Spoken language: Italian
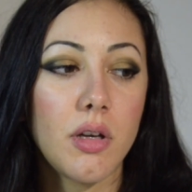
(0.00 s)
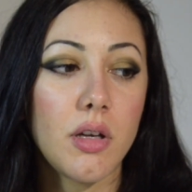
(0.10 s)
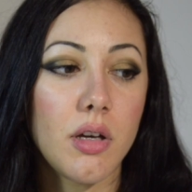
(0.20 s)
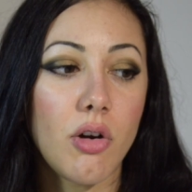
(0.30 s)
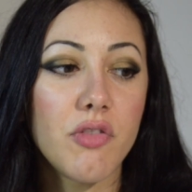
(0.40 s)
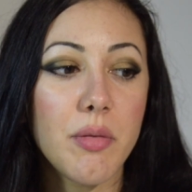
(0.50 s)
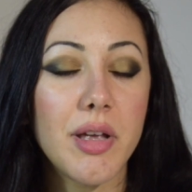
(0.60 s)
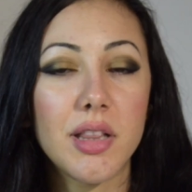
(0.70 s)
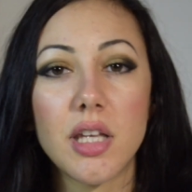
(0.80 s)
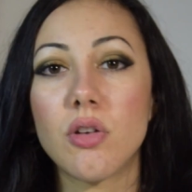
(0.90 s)
Eh,
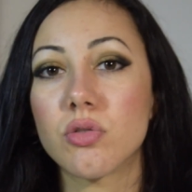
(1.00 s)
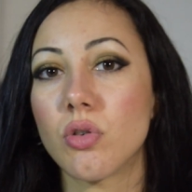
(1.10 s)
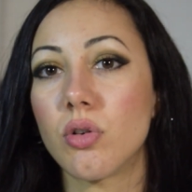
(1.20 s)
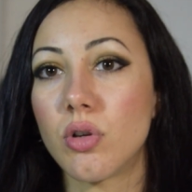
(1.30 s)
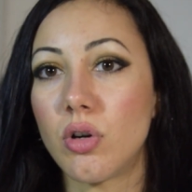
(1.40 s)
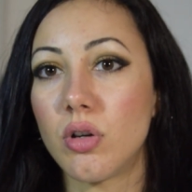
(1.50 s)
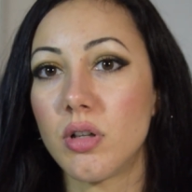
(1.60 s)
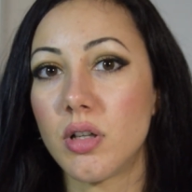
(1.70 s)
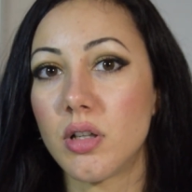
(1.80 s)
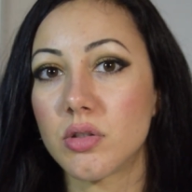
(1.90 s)
ovviamente io sono
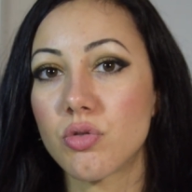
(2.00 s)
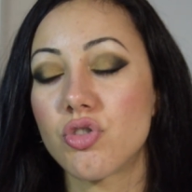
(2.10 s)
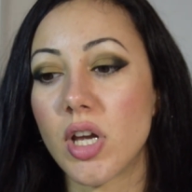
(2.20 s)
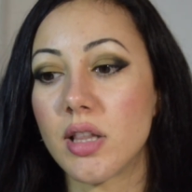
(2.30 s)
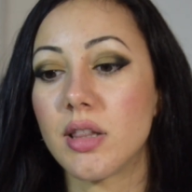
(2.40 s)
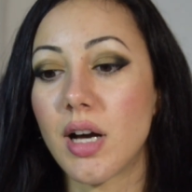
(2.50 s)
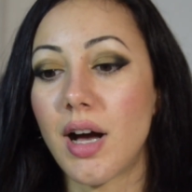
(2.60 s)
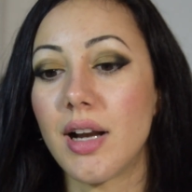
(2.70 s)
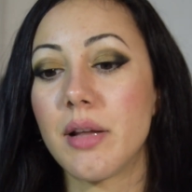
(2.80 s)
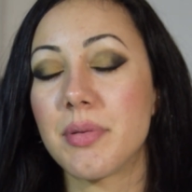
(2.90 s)
eh,
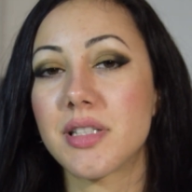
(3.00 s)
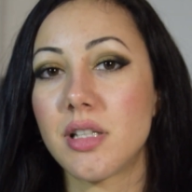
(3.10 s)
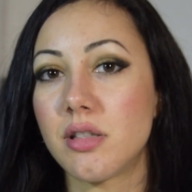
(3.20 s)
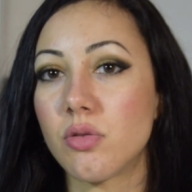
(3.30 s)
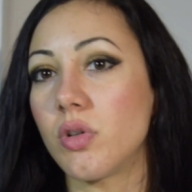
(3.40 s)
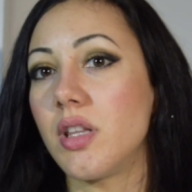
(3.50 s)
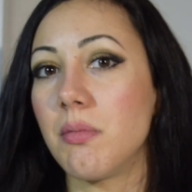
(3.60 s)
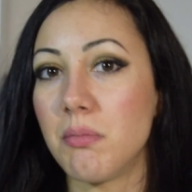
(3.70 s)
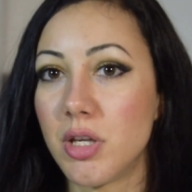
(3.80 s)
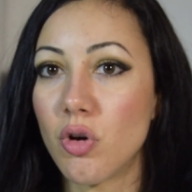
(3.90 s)
soggetta alle prescrizioni
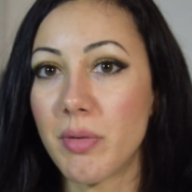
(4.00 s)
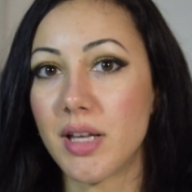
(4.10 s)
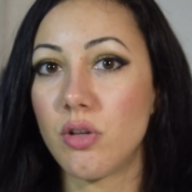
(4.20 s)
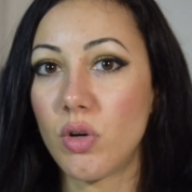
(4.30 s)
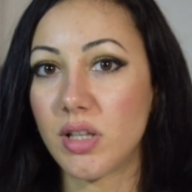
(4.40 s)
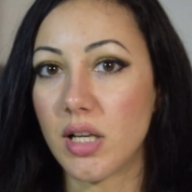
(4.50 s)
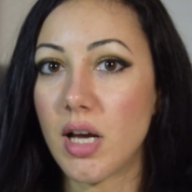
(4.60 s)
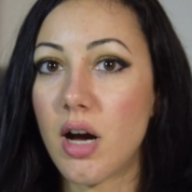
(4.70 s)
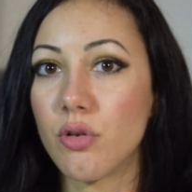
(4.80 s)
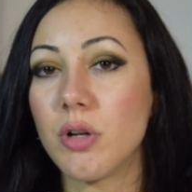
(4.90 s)
del mio medico
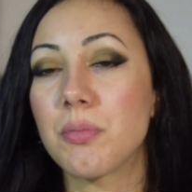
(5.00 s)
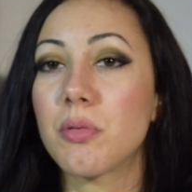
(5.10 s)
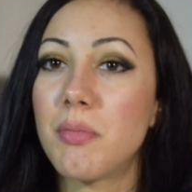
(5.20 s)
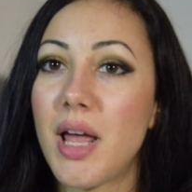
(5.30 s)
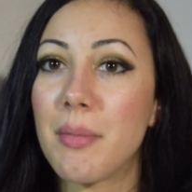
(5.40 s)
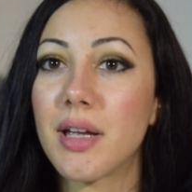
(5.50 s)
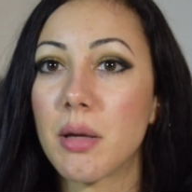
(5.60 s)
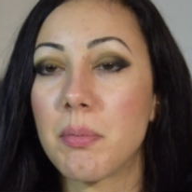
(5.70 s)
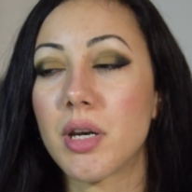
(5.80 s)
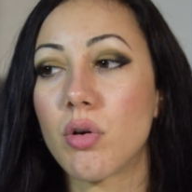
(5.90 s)
italiano. Il problema è
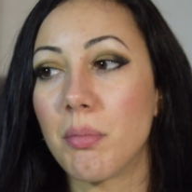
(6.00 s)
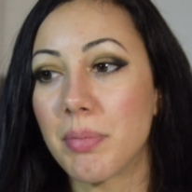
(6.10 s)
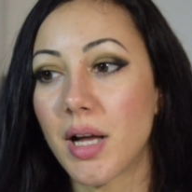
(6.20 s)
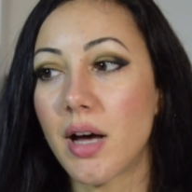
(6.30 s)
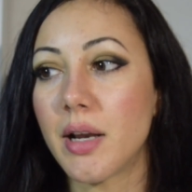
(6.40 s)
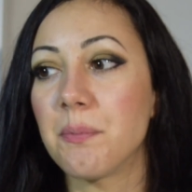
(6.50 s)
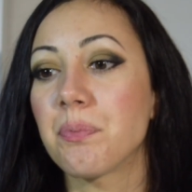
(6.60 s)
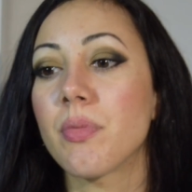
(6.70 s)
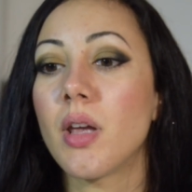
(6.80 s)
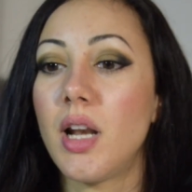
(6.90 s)
che per comprare
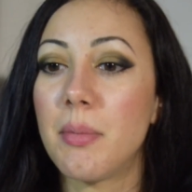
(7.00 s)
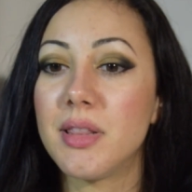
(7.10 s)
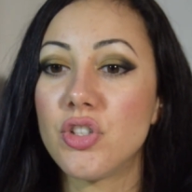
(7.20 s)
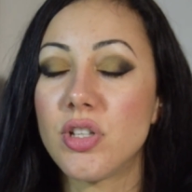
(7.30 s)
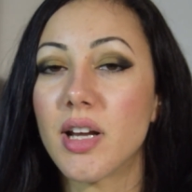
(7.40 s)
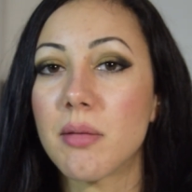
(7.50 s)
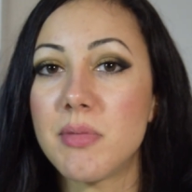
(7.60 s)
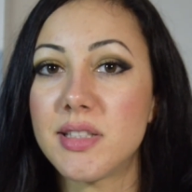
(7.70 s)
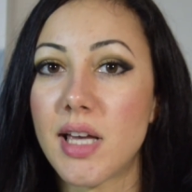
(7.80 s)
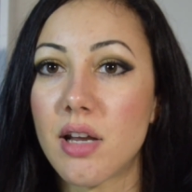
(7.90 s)
le medicine che
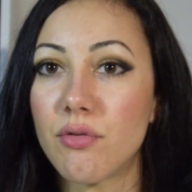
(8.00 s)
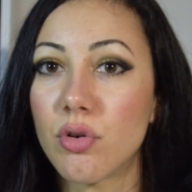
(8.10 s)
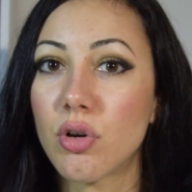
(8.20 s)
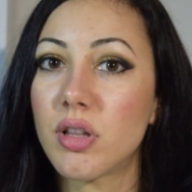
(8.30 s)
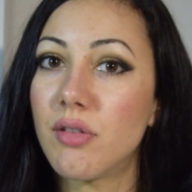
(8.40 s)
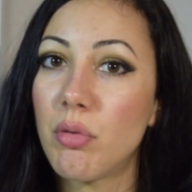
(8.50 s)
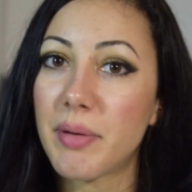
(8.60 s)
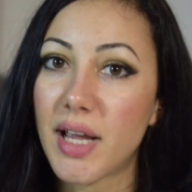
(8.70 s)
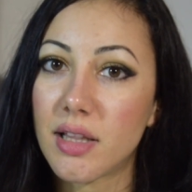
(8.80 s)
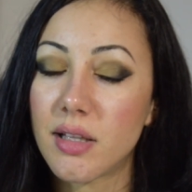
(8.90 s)
mi servono, che devo
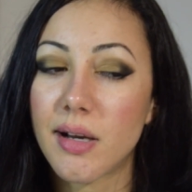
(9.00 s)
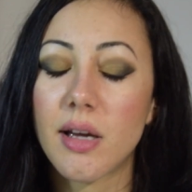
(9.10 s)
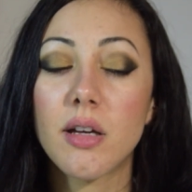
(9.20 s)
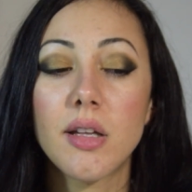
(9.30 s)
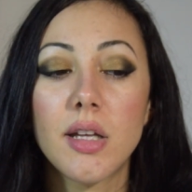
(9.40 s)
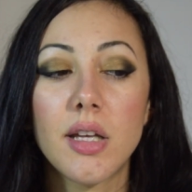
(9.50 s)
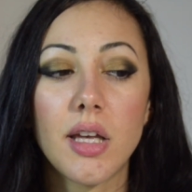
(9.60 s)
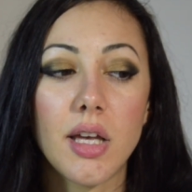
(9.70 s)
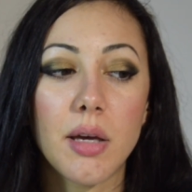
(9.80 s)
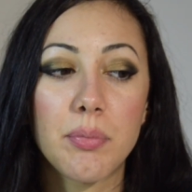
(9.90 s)
prendere,
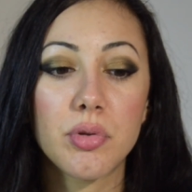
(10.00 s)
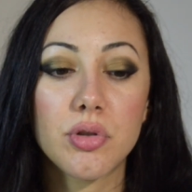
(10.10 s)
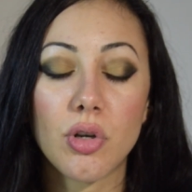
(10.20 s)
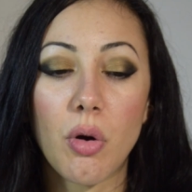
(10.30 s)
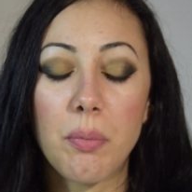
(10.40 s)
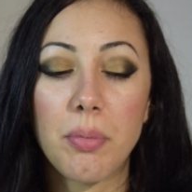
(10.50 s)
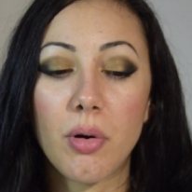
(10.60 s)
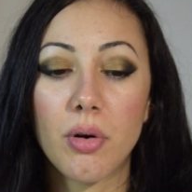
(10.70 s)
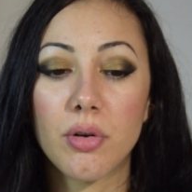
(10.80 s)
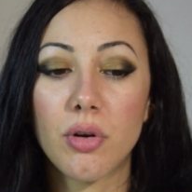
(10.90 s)
eh,
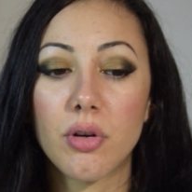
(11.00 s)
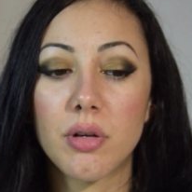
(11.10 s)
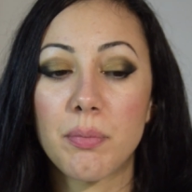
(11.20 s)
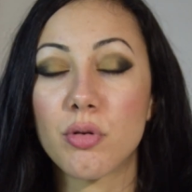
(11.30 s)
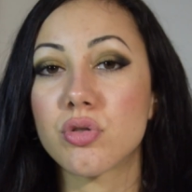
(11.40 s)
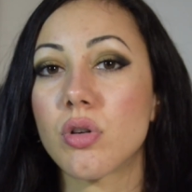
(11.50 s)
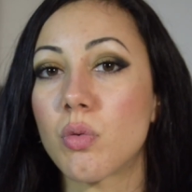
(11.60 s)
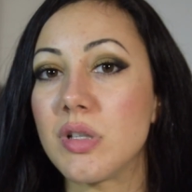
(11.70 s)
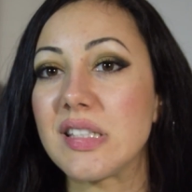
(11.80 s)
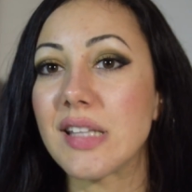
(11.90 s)
purtroppo non posso
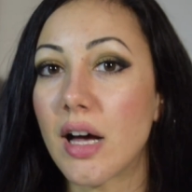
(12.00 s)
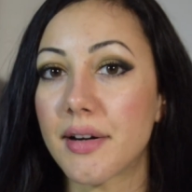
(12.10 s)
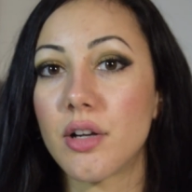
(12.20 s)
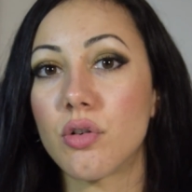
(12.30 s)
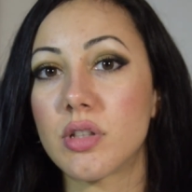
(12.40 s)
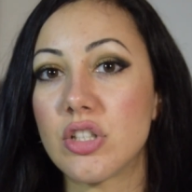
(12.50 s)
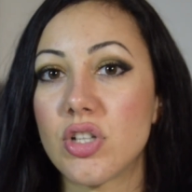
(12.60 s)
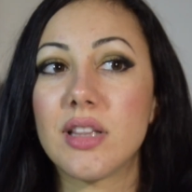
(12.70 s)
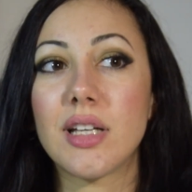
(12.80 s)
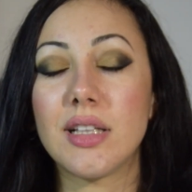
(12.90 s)
acquistarle con
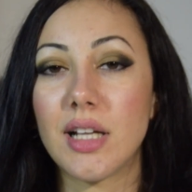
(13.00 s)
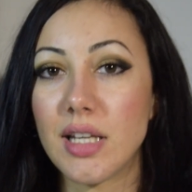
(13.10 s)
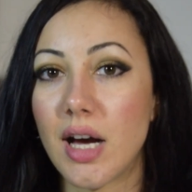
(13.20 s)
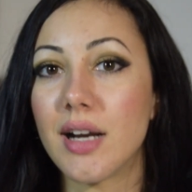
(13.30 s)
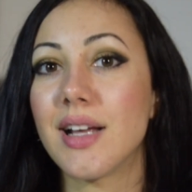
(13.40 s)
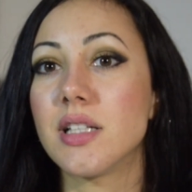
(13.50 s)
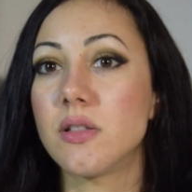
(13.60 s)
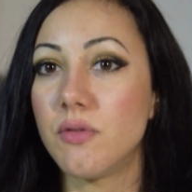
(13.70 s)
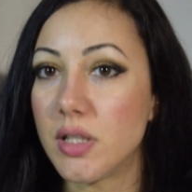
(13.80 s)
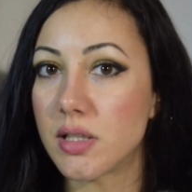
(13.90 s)
ricetta italiana in
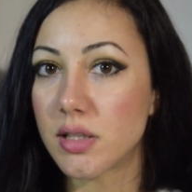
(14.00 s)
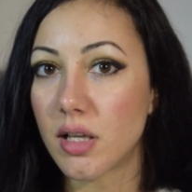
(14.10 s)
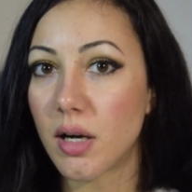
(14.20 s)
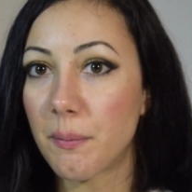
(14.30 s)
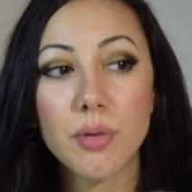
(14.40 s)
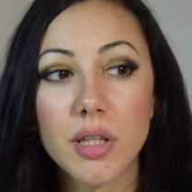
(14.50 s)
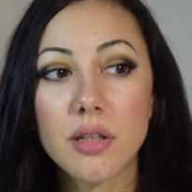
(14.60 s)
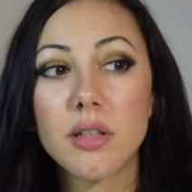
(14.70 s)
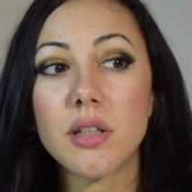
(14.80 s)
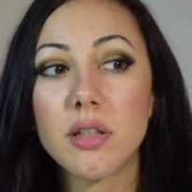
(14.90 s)
Svizzera.
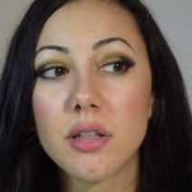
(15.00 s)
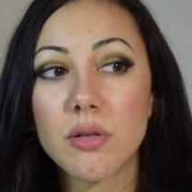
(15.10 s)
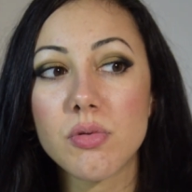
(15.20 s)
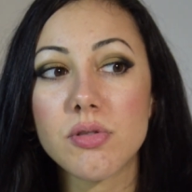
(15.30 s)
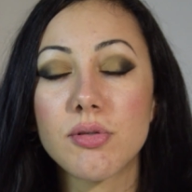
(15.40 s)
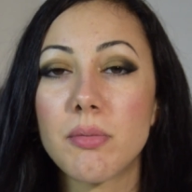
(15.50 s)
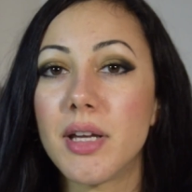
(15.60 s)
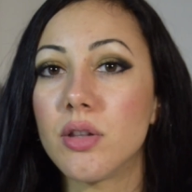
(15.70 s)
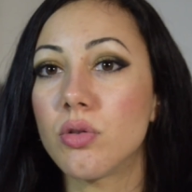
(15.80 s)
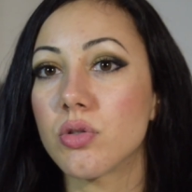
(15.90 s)
Quindi in questo
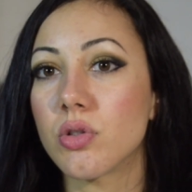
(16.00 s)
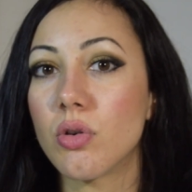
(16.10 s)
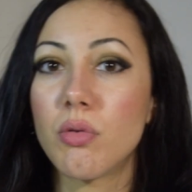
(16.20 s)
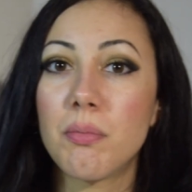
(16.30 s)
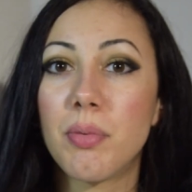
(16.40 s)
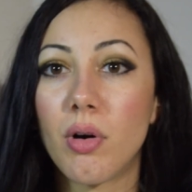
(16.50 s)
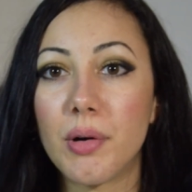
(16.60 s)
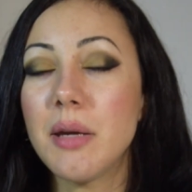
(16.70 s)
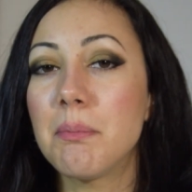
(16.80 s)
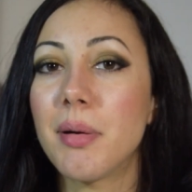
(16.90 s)
momento sono un
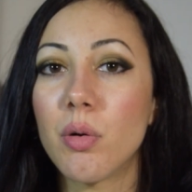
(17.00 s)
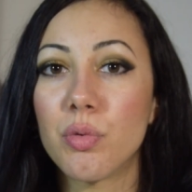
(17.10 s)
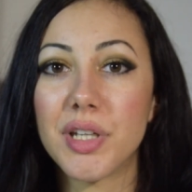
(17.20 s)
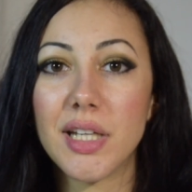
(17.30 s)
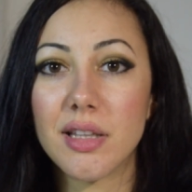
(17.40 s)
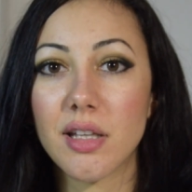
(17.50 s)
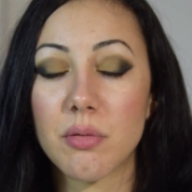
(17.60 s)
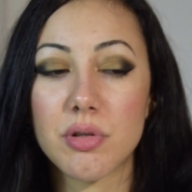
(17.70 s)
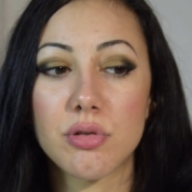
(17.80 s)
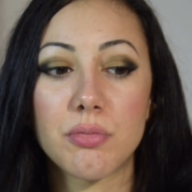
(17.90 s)
po' impaurita
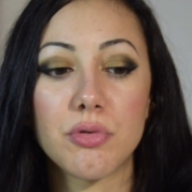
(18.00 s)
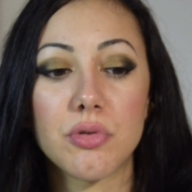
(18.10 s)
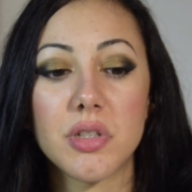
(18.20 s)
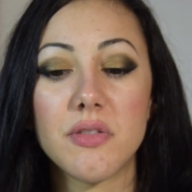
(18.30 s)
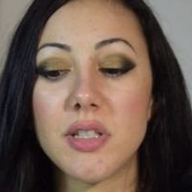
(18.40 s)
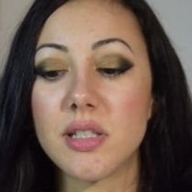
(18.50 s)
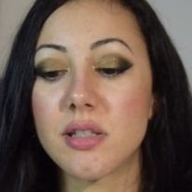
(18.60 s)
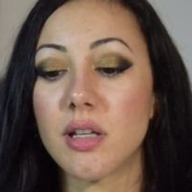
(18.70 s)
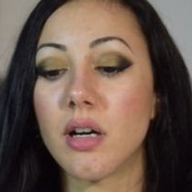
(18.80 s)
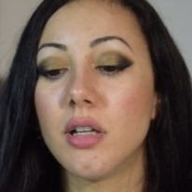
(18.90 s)
da questo punto di
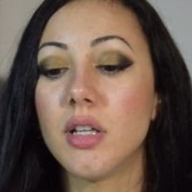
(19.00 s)
vista.